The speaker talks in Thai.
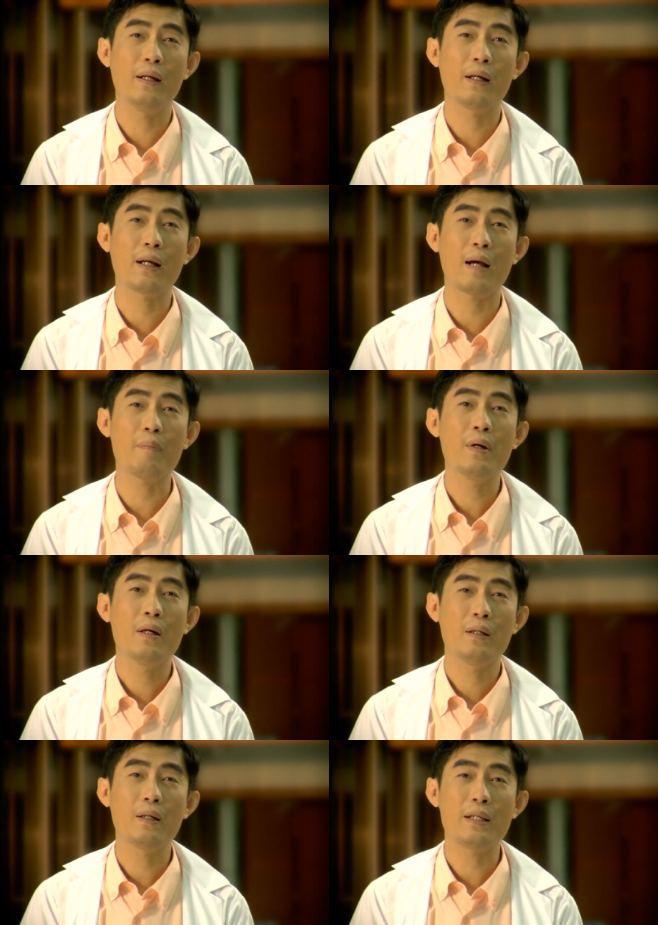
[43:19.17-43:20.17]
นะครับ
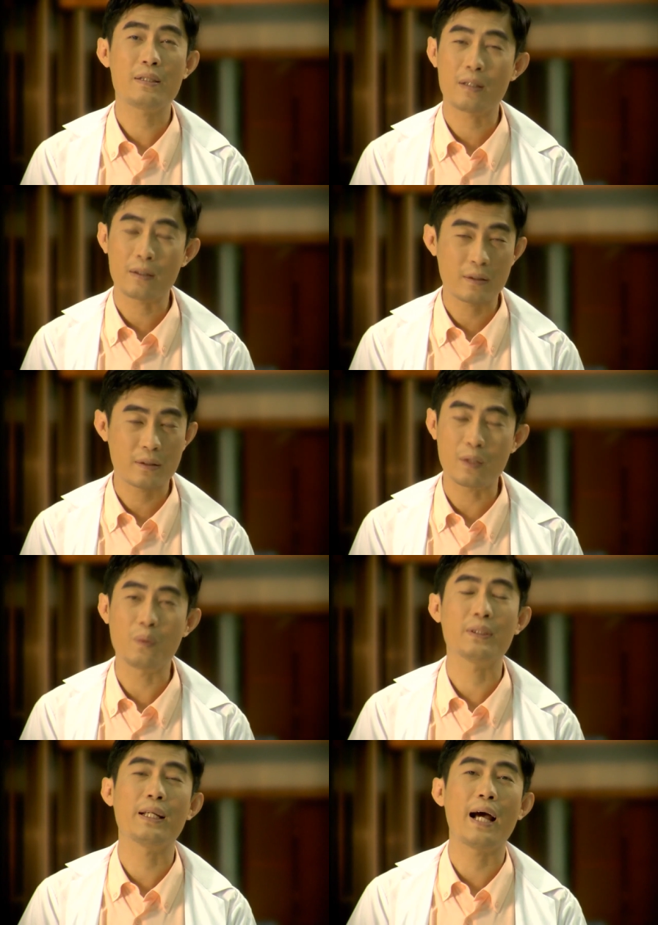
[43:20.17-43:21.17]
นักเรียนจะสนุ
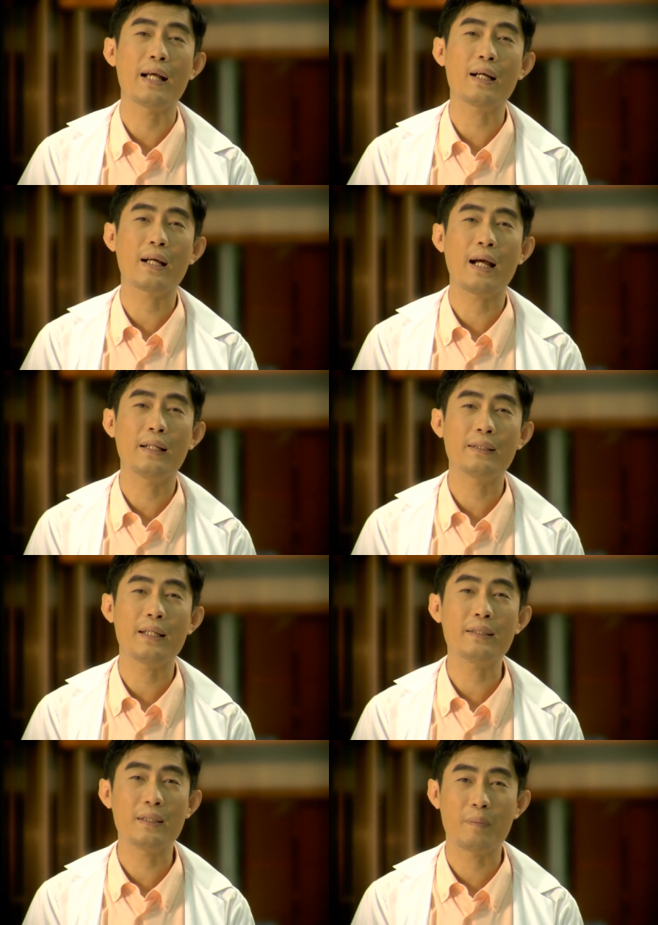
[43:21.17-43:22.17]
กสนานกับการใช้
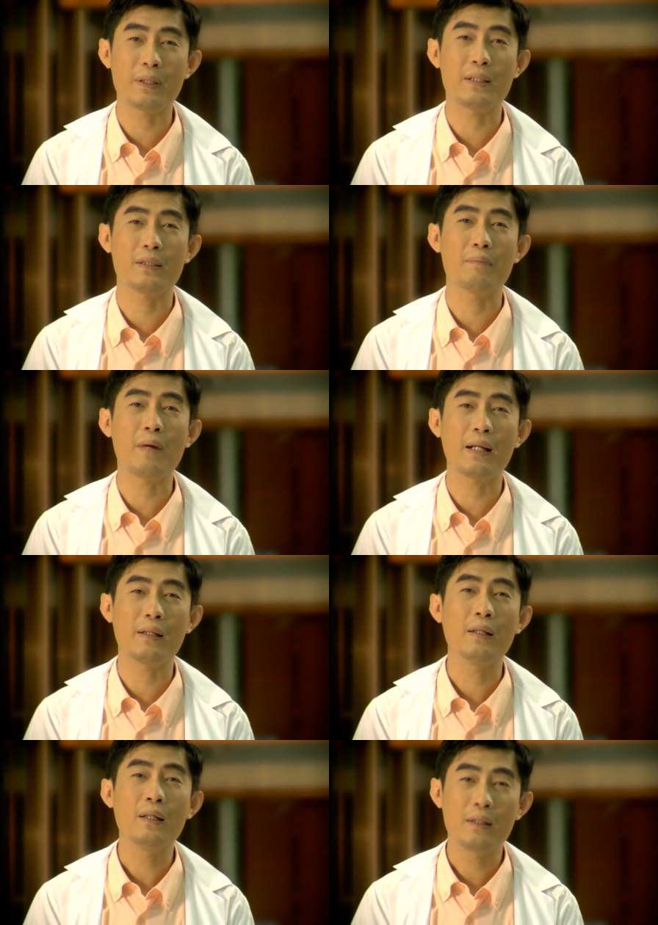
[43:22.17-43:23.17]
สื่อปฏิสัมพันธ์